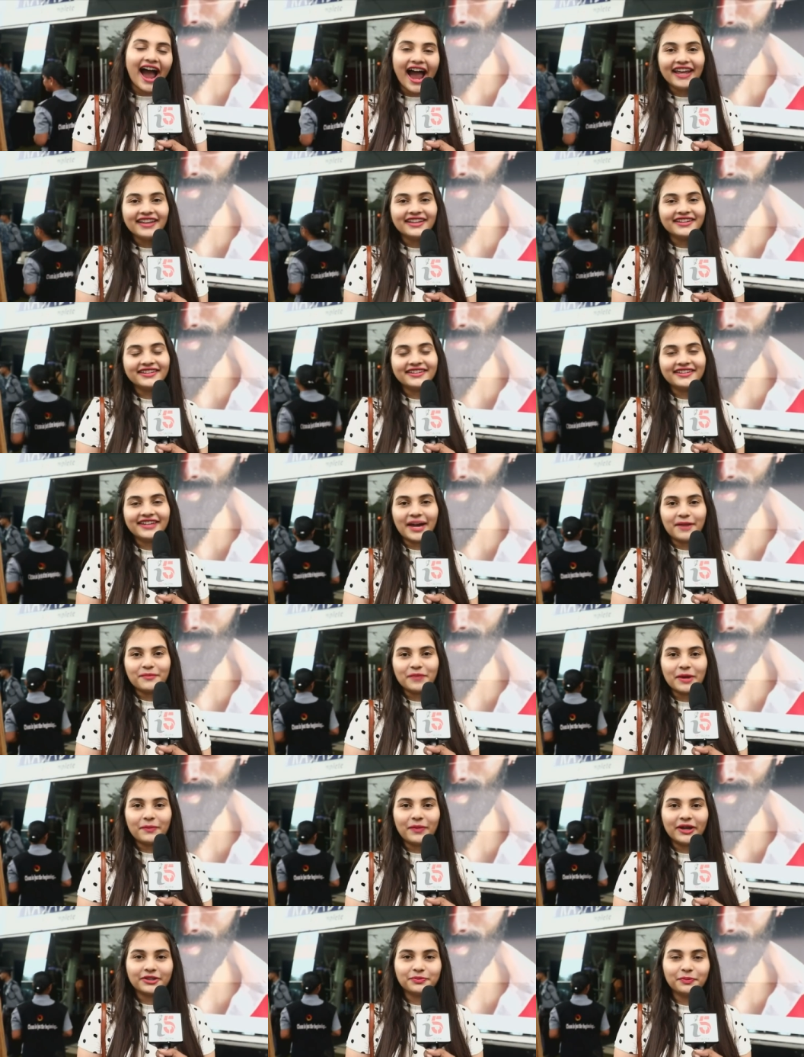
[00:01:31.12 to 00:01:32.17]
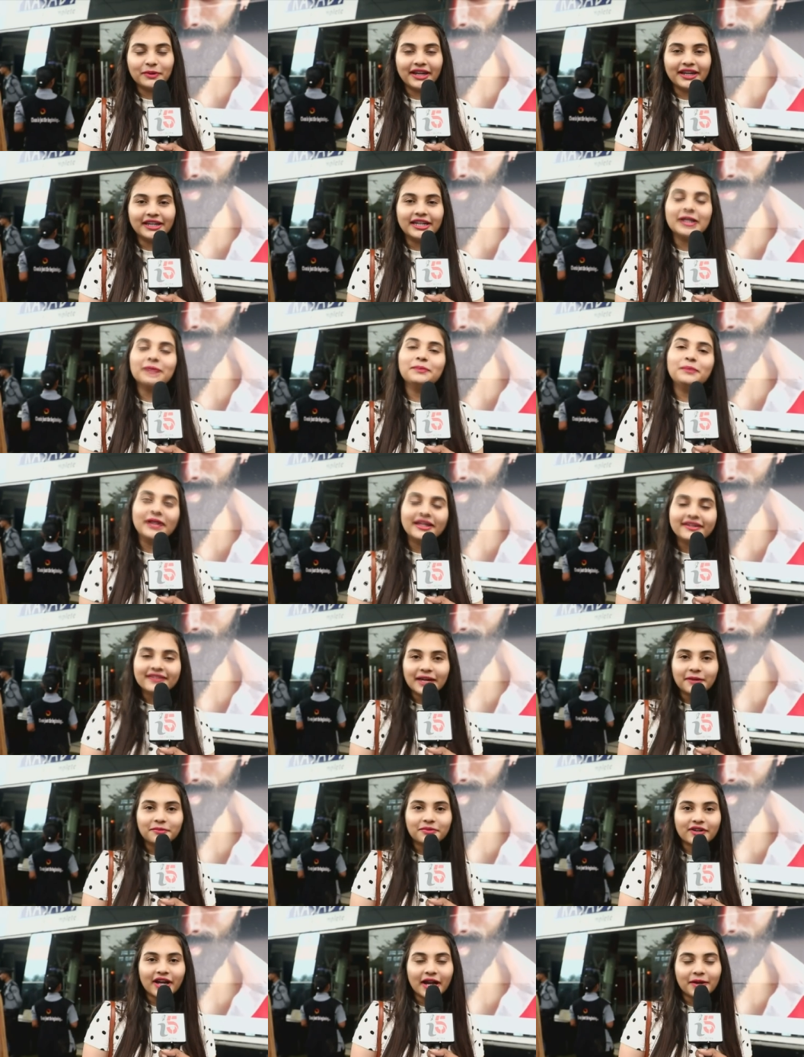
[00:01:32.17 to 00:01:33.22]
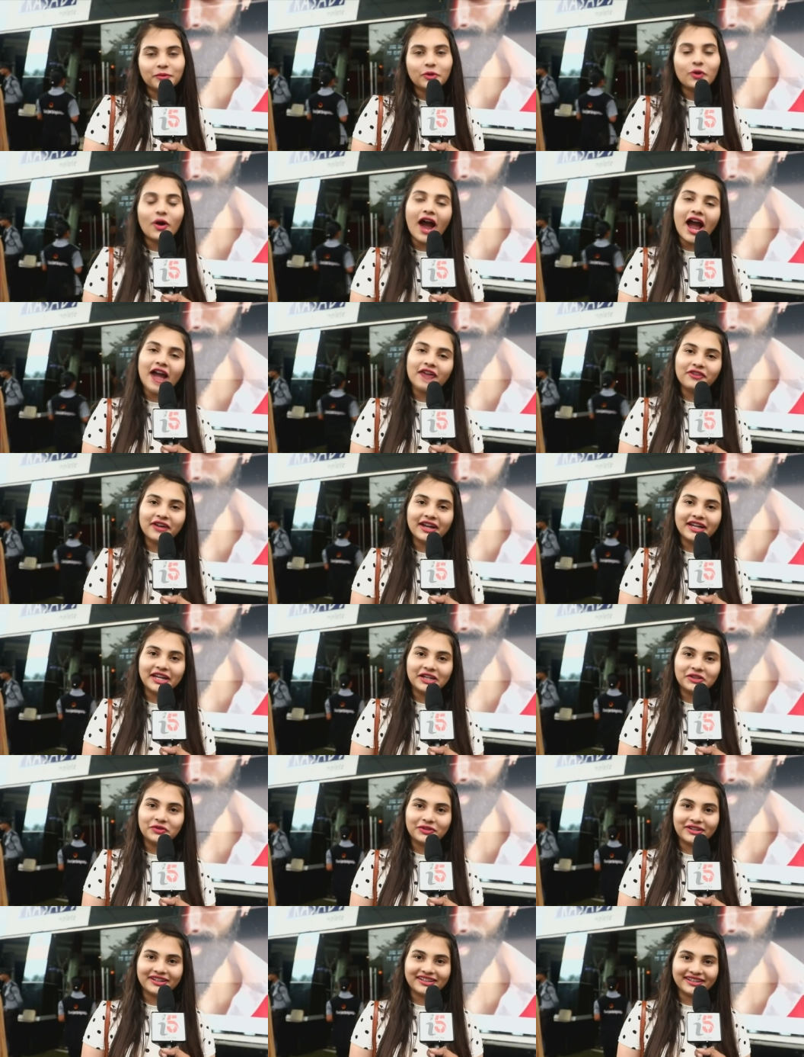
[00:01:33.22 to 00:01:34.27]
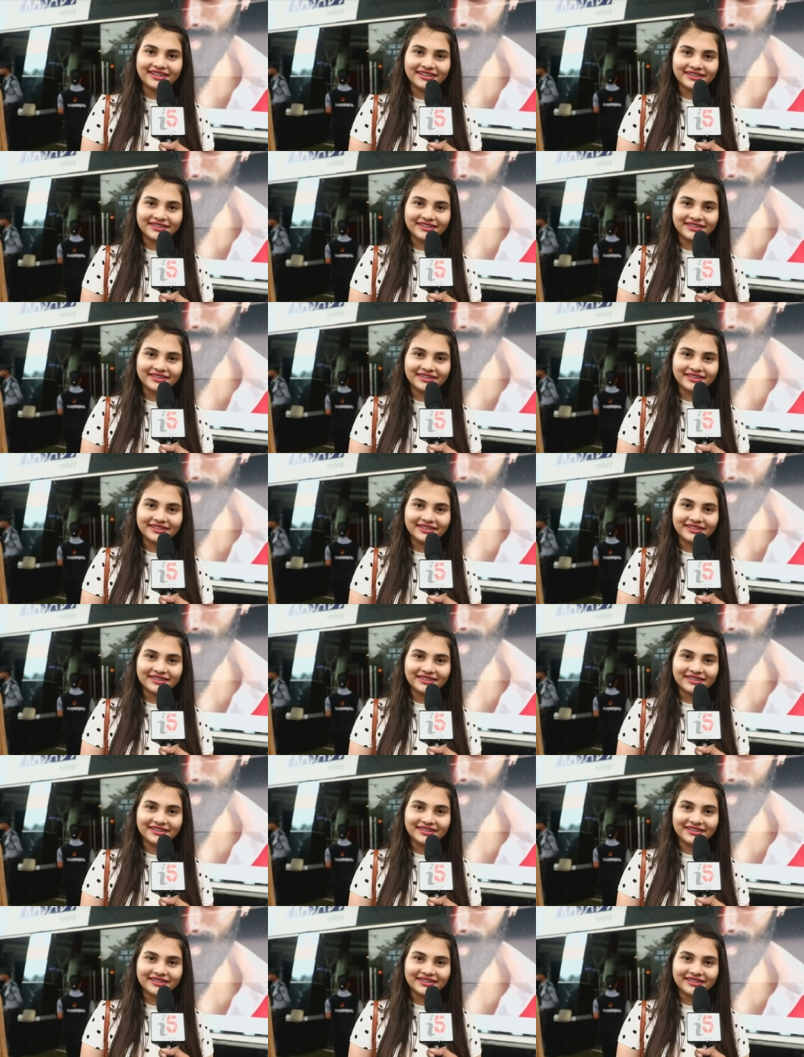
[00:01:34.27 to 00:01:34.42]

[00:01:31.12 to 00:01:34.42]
హాయ్ దిస్ ఇస్ రమ్య పసుపులేటి ప్లీజ్ సబ్స్క్రైబ్ టు ఐఫై నెట్వర్క్